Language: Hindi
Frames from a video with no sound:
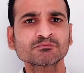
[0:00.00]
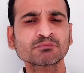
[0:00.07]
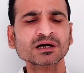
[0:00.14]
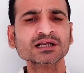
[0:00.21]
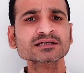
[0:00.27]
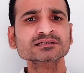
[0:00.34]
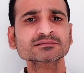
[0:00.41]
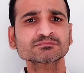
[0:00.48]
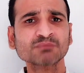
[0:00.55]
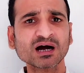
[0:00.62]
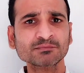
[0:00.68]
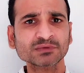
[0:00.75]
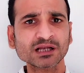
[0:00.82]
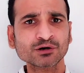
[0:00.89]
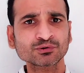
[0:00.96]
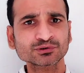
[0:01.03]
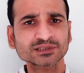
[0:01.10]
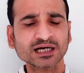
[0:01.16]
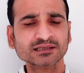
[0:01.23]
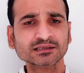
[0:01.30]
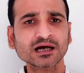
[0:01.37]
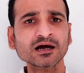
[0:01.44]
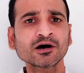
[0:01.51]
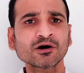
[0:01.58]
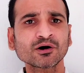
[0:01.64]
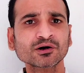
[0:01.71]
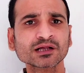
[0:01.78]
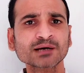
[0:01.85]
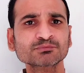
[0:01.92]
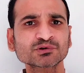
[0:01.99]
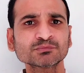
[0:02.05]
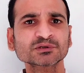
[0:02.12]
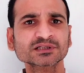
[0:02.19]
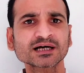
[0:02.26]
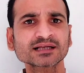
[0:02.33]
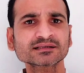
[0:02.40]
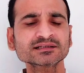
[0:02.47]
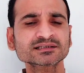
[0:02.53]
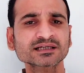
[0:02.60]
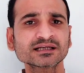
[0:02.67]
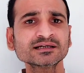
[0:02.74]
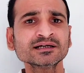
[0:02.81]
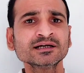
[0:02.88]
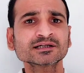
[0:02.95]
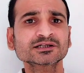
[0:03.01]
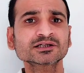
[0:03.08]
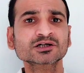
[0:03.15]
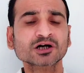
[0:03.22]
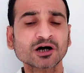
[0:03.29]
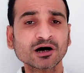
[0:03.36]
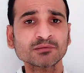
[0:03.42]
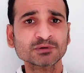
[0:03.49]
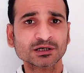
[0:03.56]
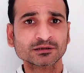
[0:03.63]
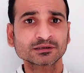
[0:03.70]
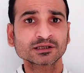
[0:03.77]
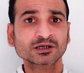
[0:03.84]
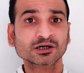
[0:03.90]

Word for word: बड़ा मामला हो जाता और आपको बताते चले कि खबर